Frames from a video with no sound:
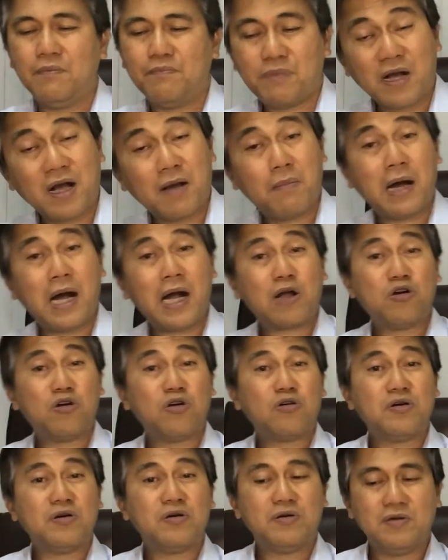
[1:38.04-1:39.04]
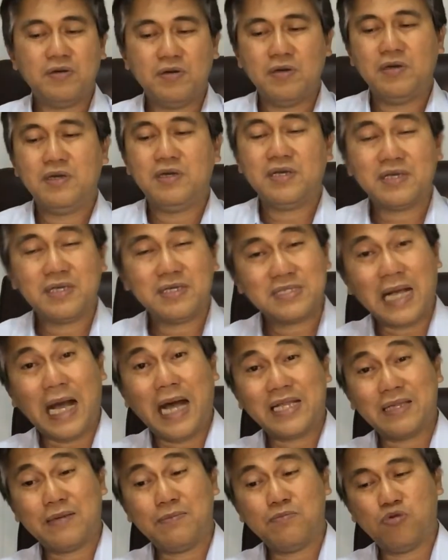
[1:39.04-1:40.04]
pagbabago ng
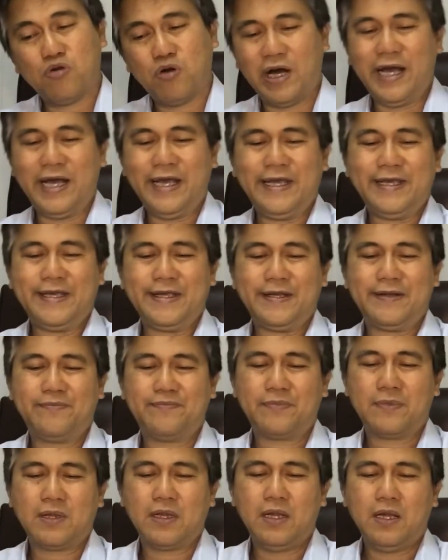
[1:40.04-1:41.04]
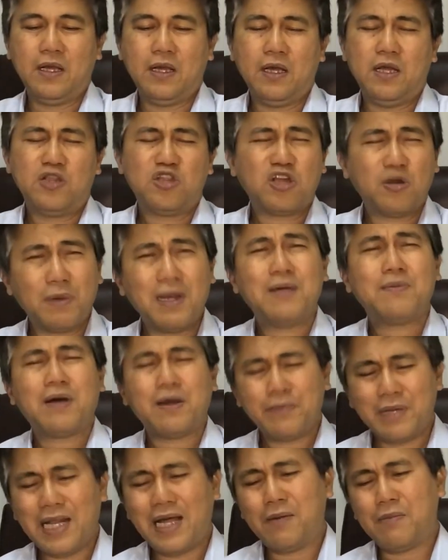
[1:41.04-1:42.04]
ating buhay. Normal ang
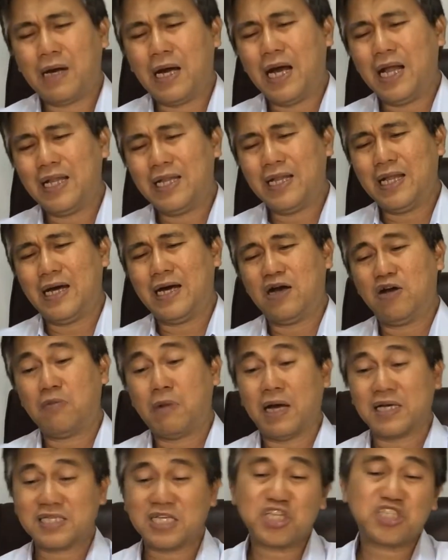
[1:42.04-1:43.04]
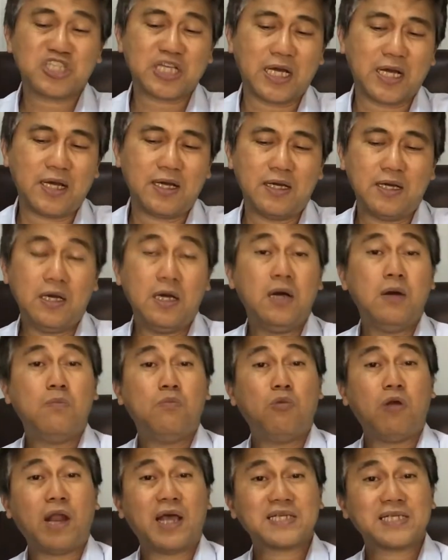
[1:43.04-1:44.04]
mga minamahal na umasa siya
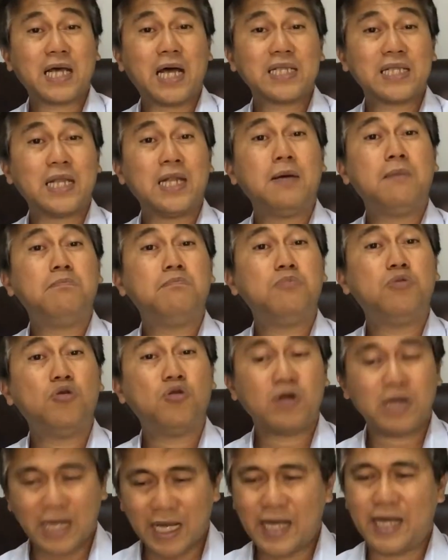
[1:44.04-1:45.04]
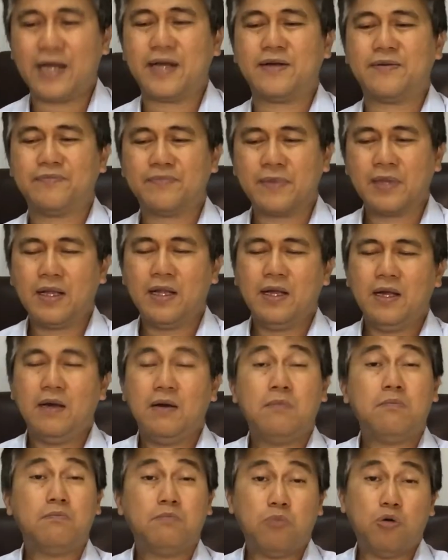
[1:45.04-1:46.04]
mula sa atin ng bunga.
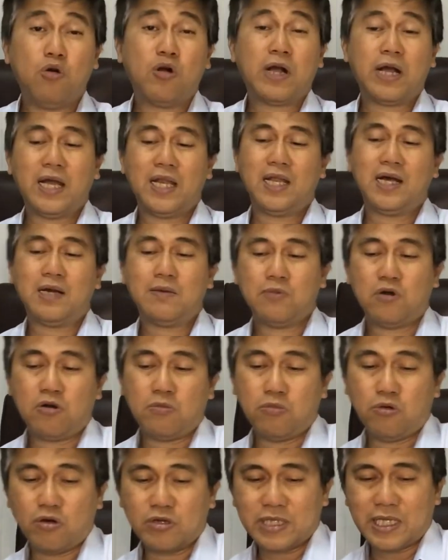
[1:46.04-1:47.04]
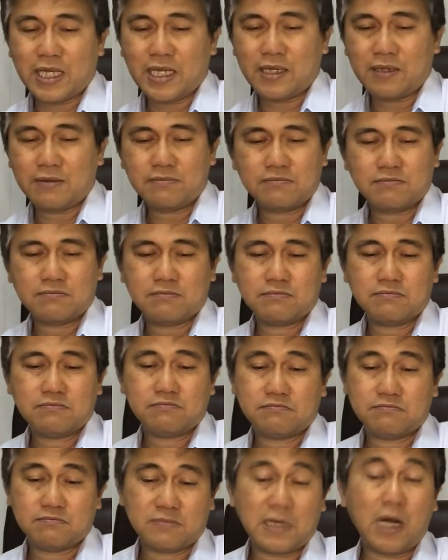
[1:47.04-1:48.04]
Bunga ng mabuting
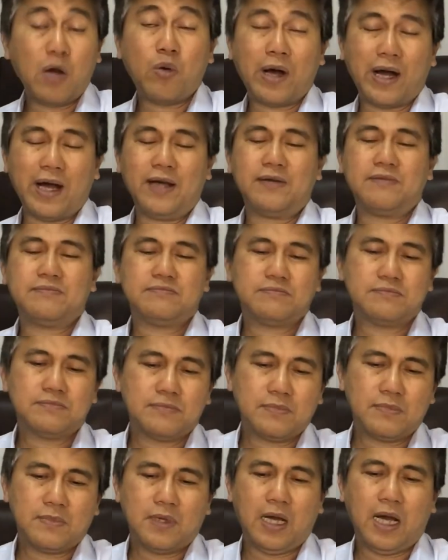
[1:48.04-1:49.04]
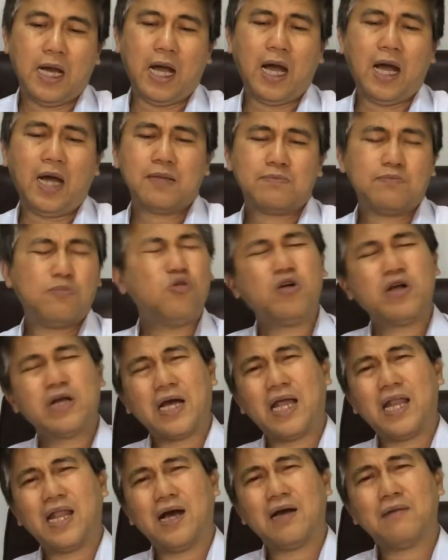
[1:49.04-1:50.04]
gawa at
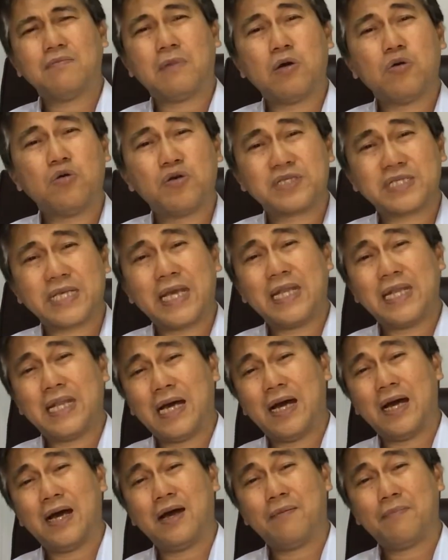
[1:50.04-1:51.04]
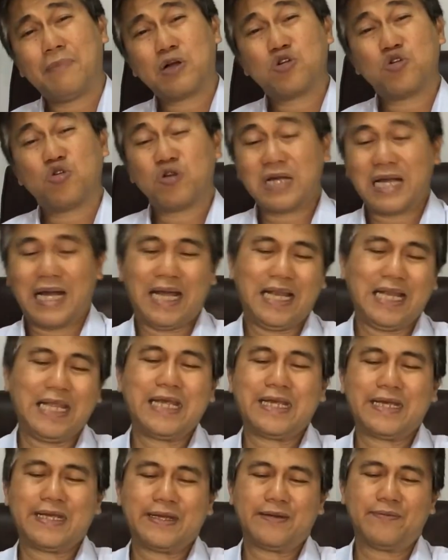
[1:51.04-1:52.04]
bunga ng mahusay na
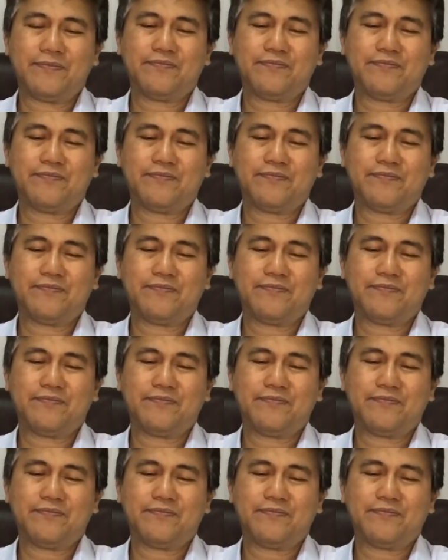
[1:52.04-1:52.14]
pag-uugali.